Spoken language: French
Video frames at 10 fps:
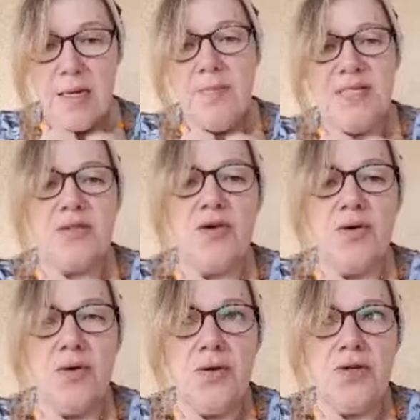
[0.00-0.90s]
Parce
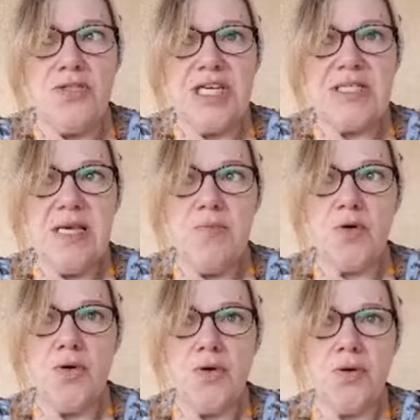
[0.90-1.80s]
que j'estime
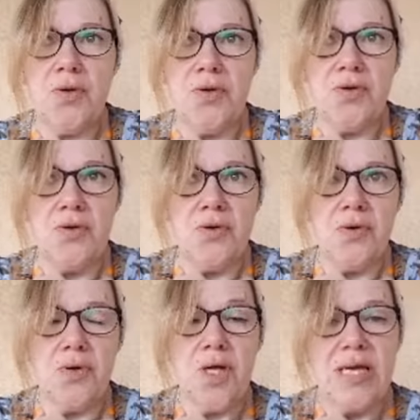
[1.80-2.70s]
que
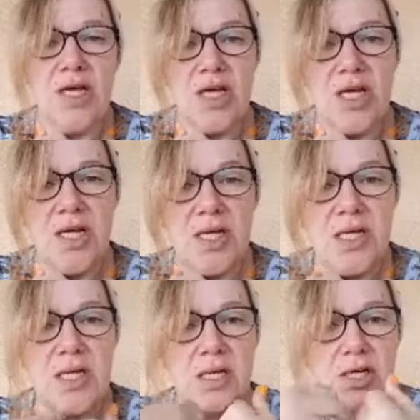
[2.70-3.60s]
euh,
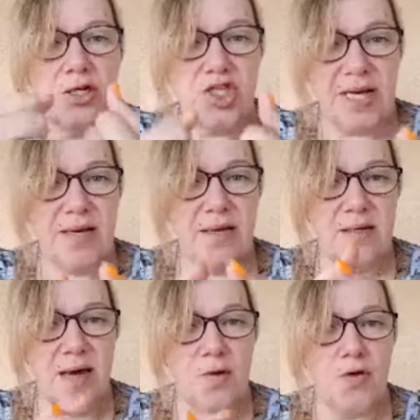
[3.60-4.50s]
chacun
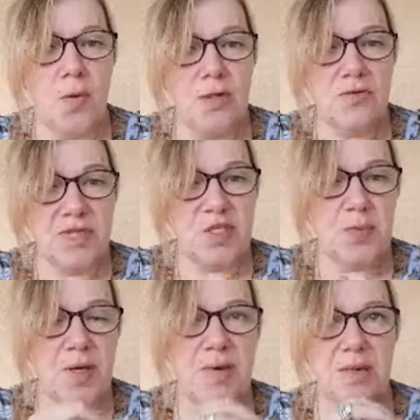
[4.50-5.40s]
a le droit de
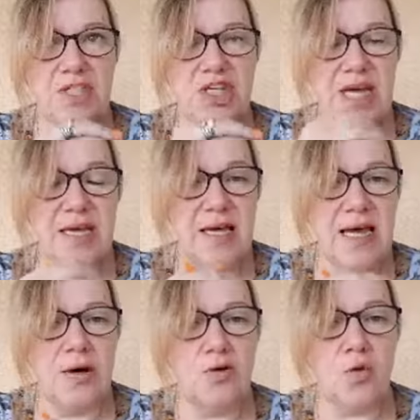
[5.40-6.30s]
s'exprimer, chacun
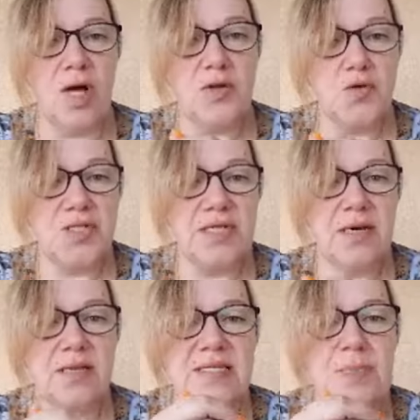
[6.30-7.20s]
a le droit de
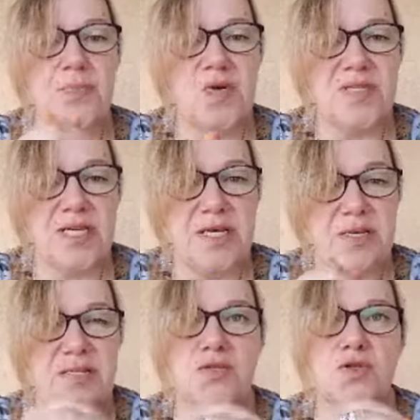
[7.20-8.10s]
dire ses pensées,
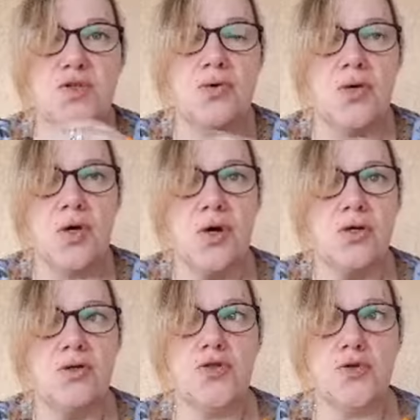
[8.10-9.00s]
ce,
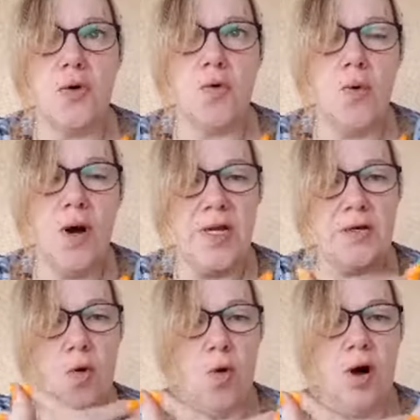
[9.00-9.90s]
euh, ce, en quoi
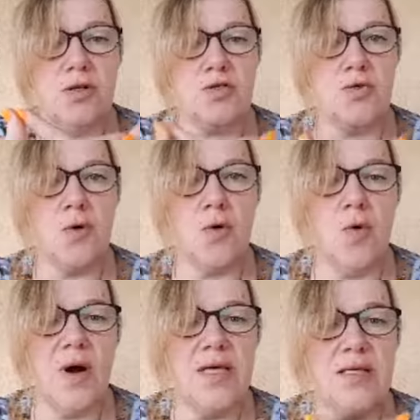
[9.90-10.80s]
il croit, ce en
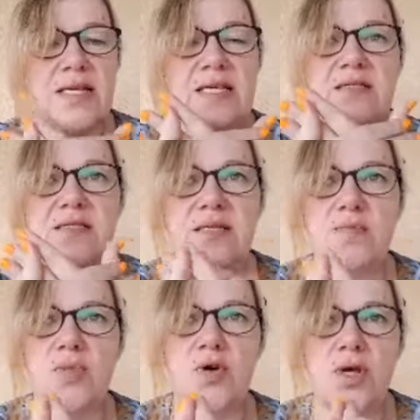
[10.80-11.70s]
quoi il
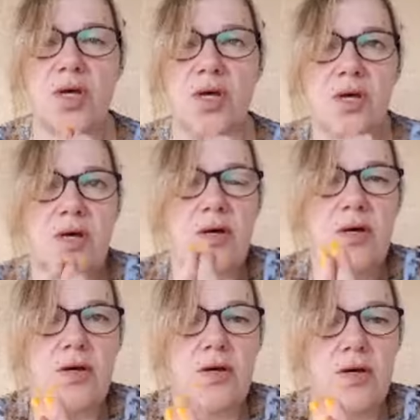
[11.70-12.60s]
estime
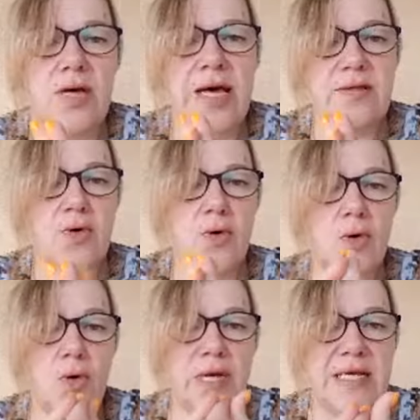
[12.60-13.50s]
euh,
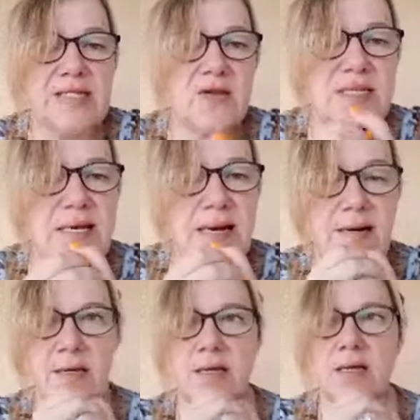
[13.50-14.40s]
être
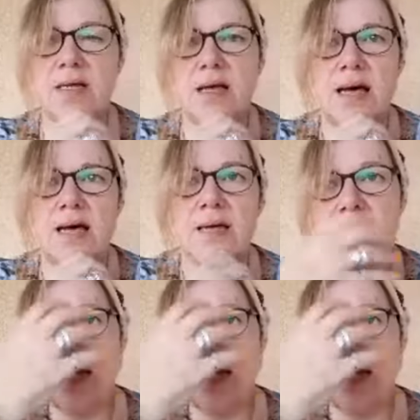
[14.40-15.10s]
essentiel. Hein.